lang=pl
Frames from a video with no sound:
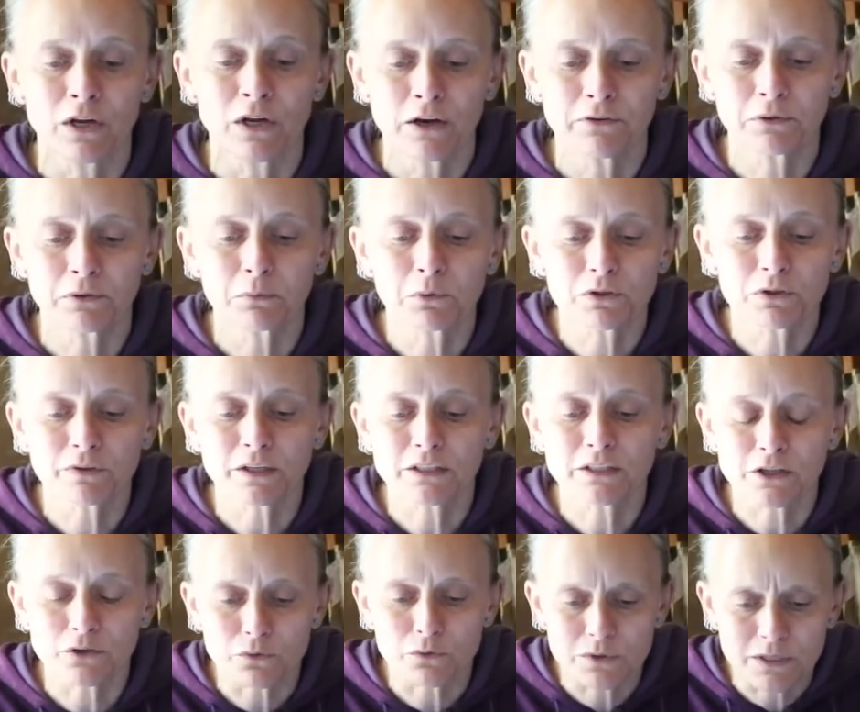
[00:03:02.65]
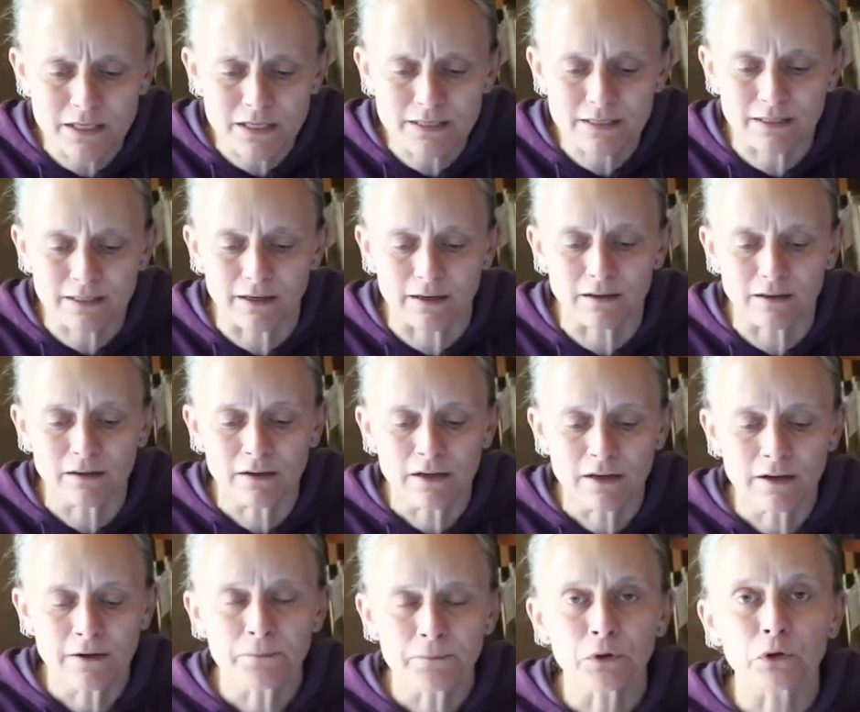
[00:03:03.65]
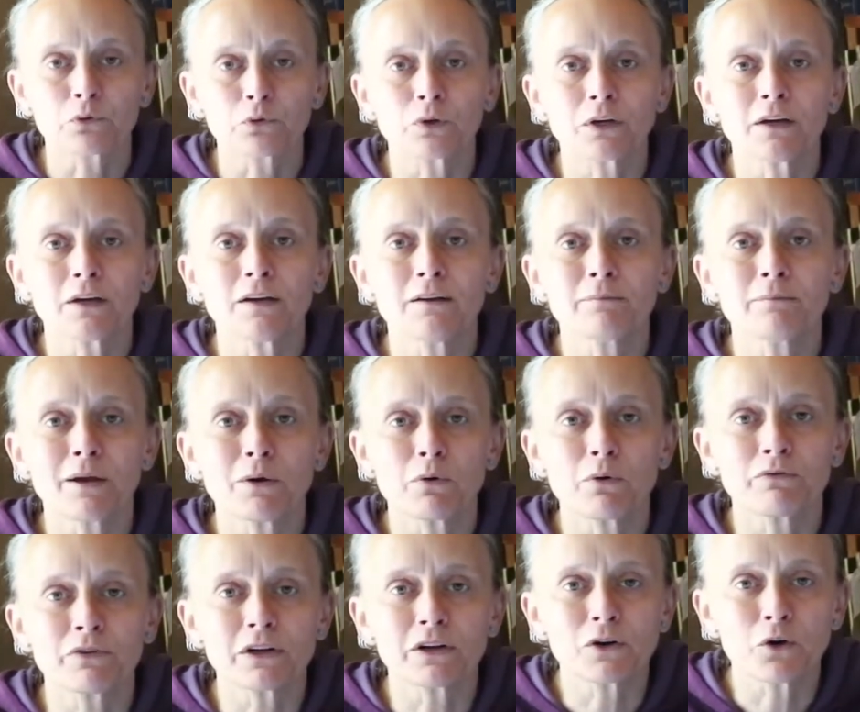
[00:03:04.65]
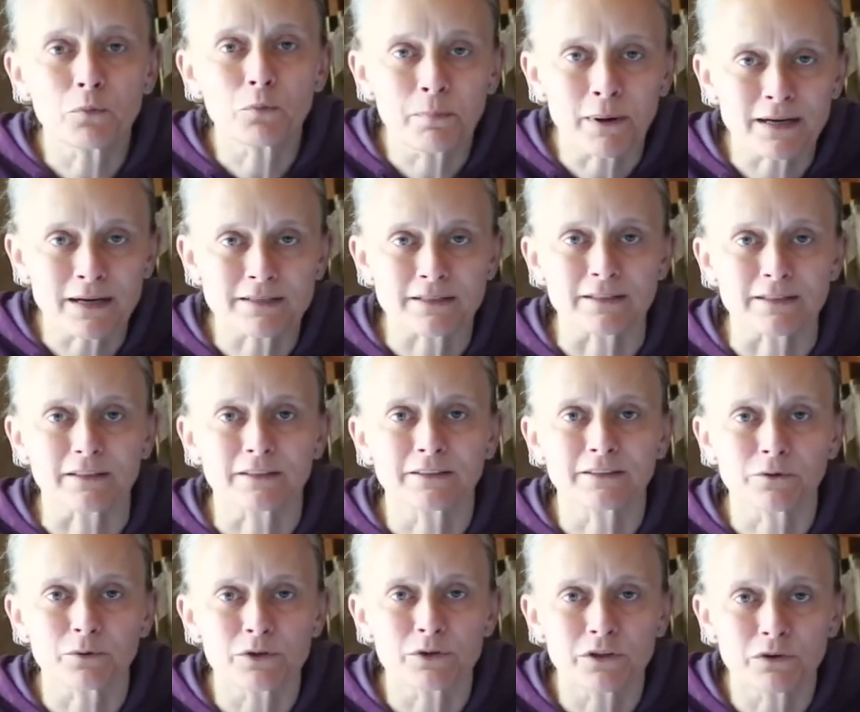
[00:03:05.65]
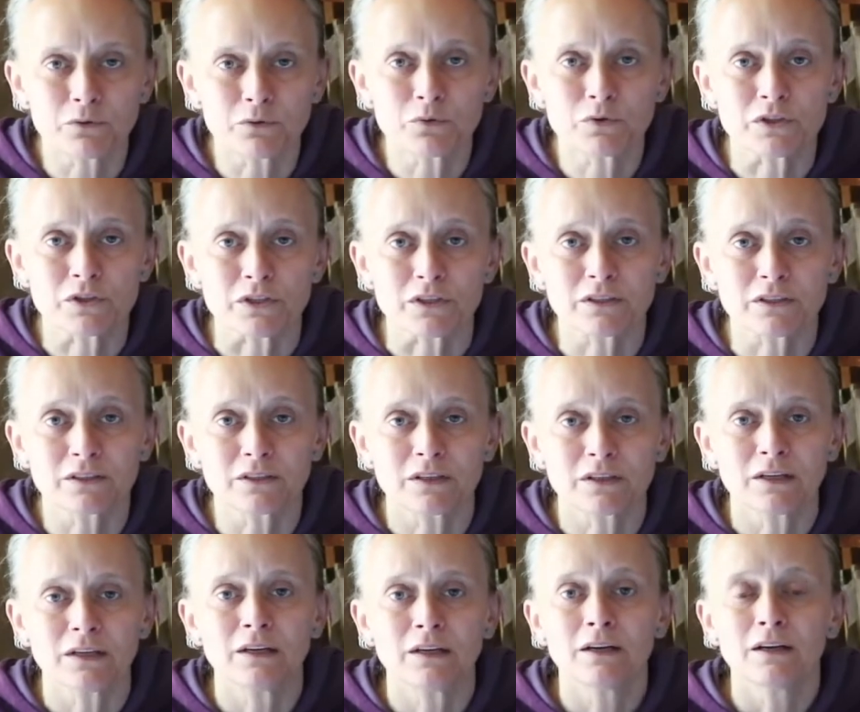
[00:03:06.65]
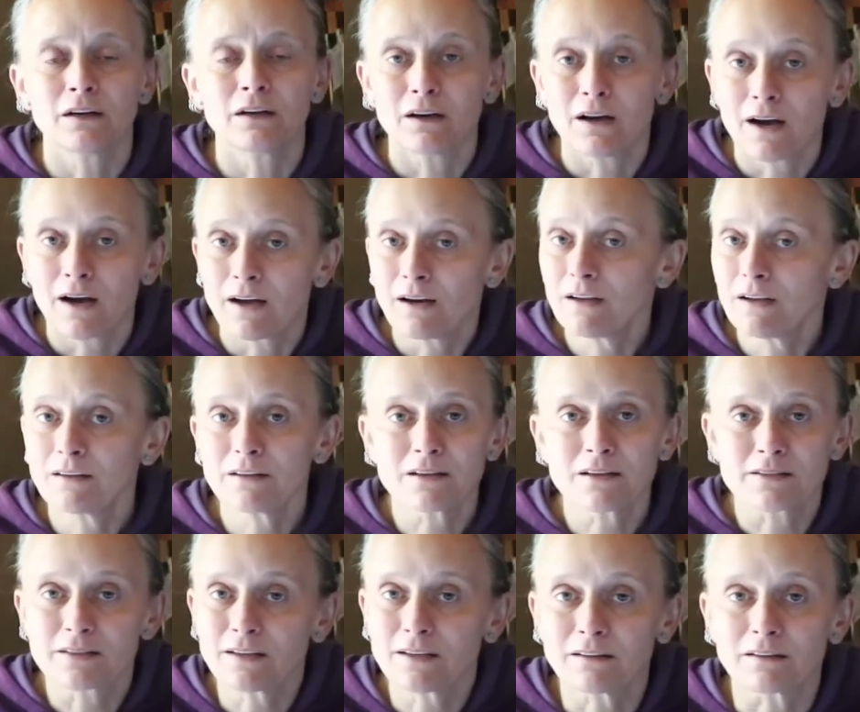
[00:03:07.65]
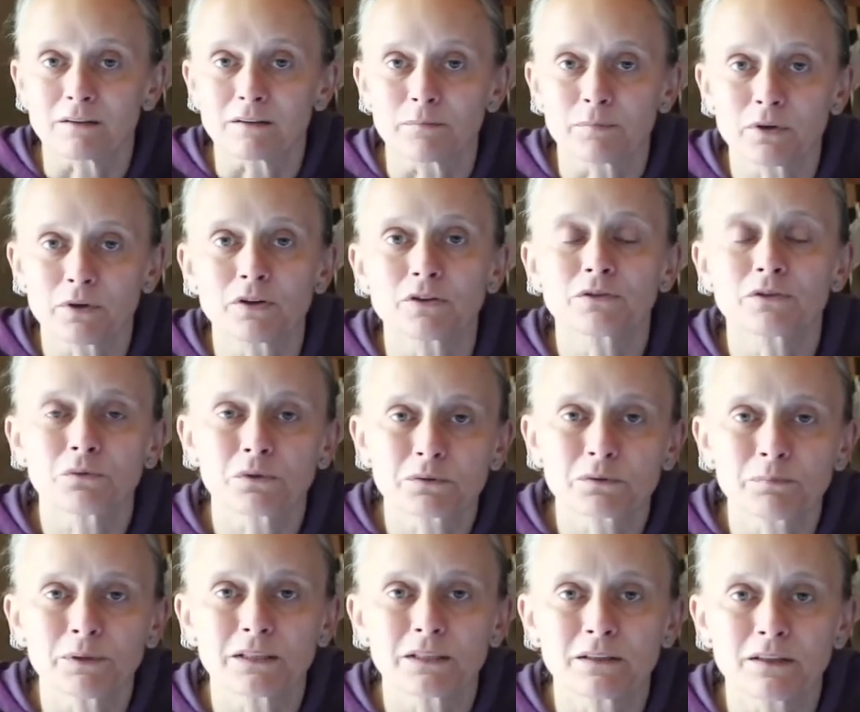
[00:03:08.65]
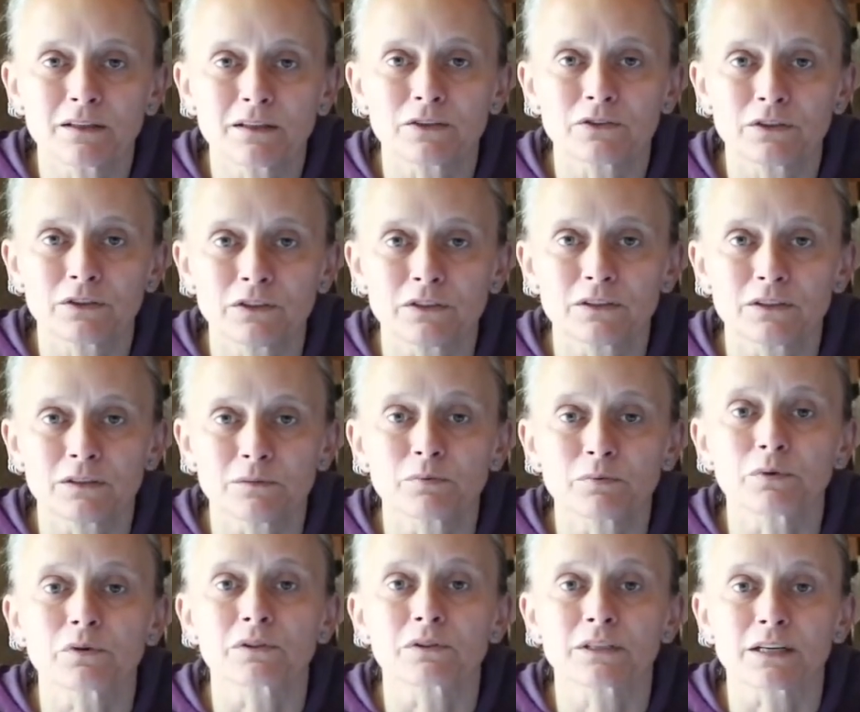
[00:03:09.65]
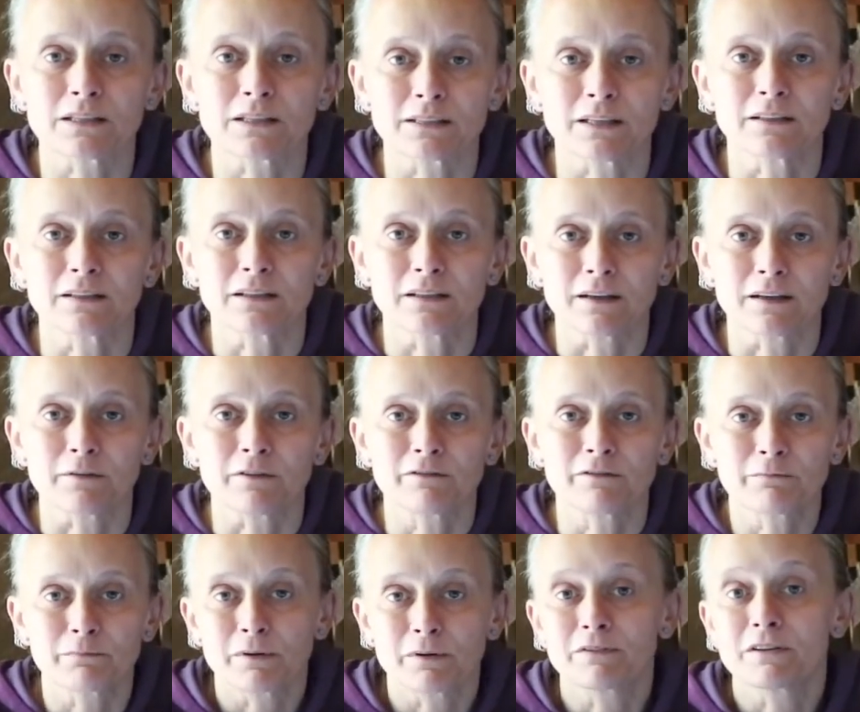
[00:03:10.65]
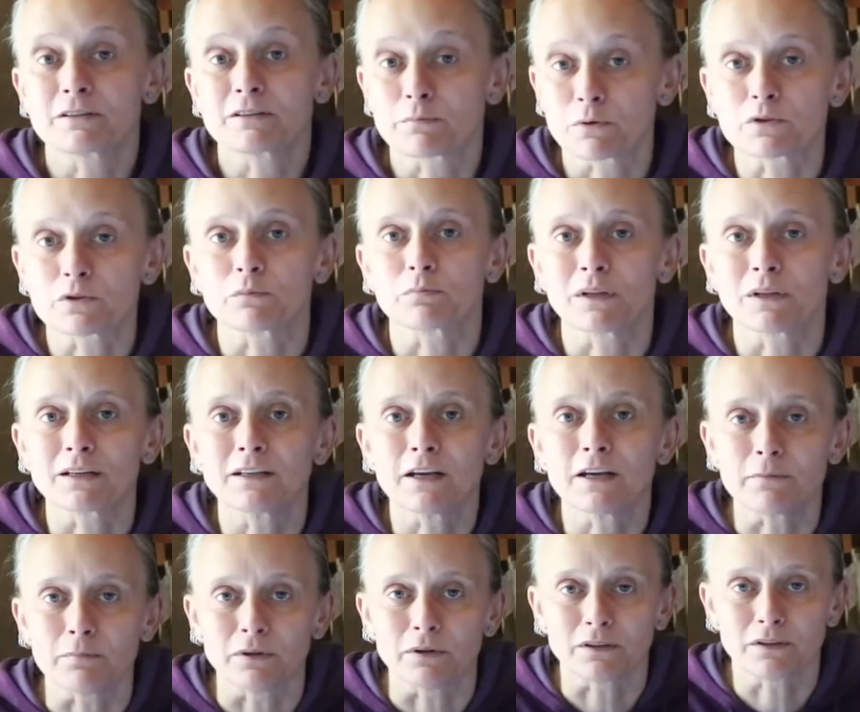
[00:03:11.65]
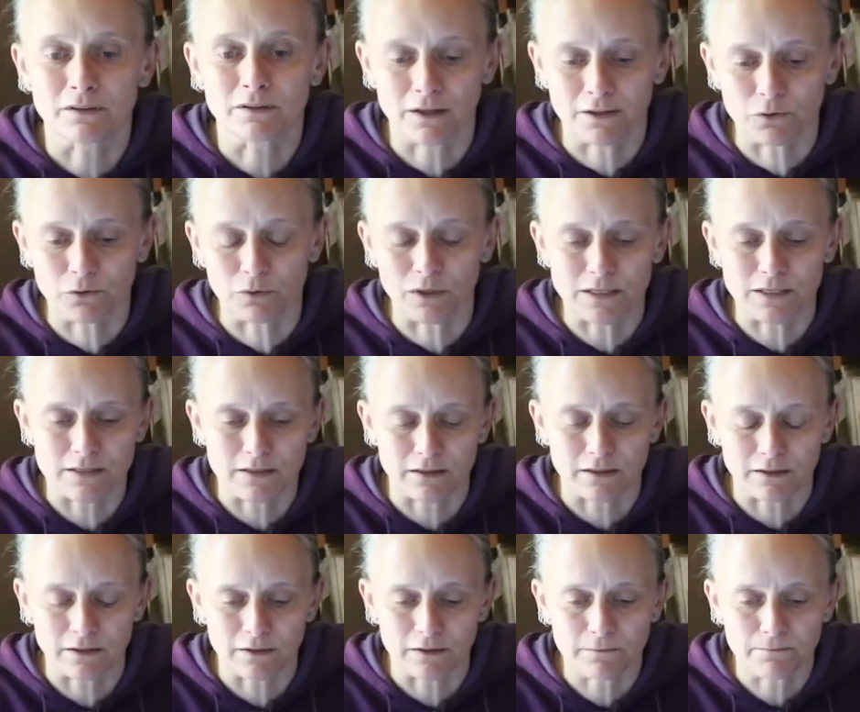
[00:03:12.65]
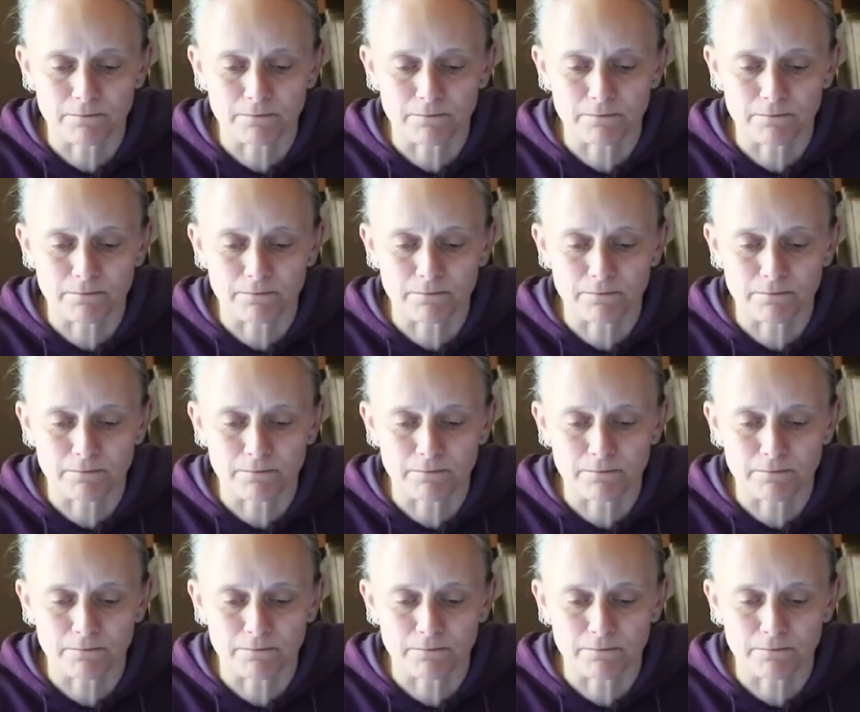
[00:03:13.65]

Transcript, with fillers: W tym doświadczeniu dziecka, które miało wielką pasję, chciało się uczyć, ale niestety pochodziło z biednej rodziny i było skazane na, w pewien sposób na niebyt edukacyjny